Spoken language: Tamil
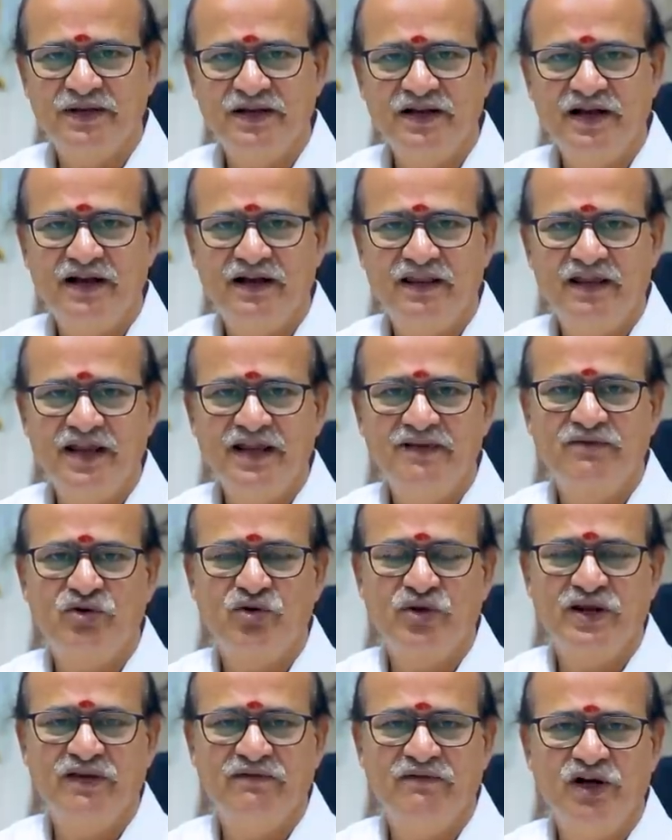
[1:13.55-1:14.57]
பின்னாடி தான்
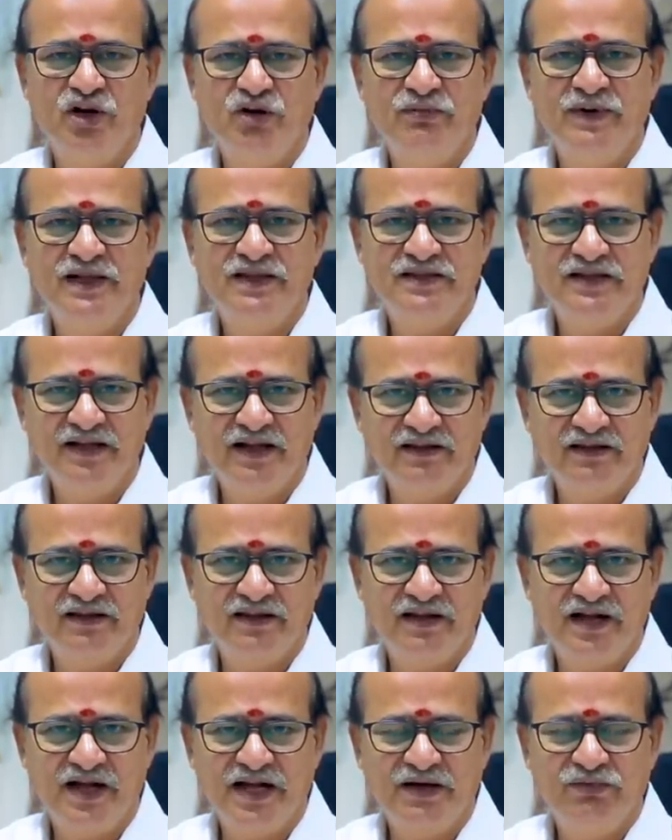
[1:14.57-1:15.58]
இவருடைய வறுமை
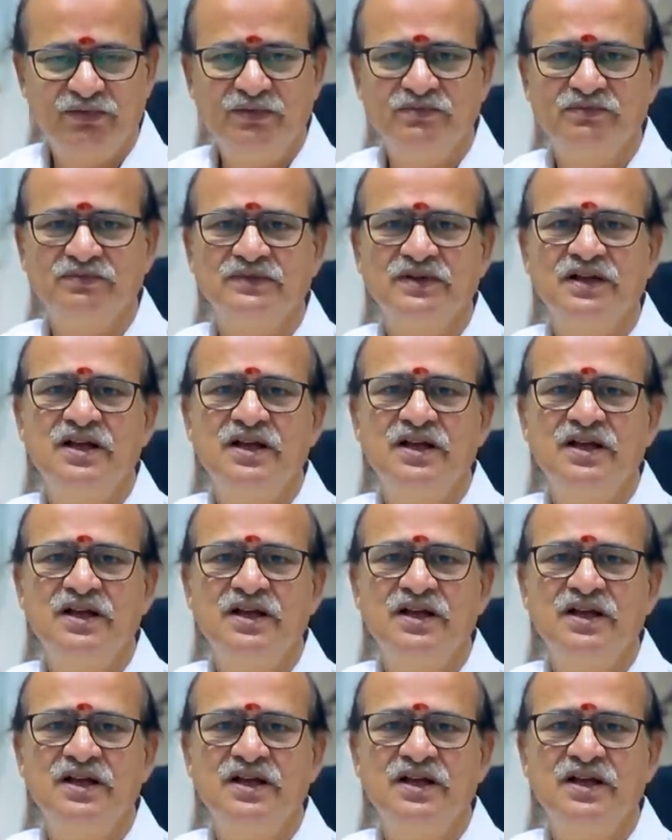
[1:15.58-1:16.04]
தீர்ந்ததாகவும்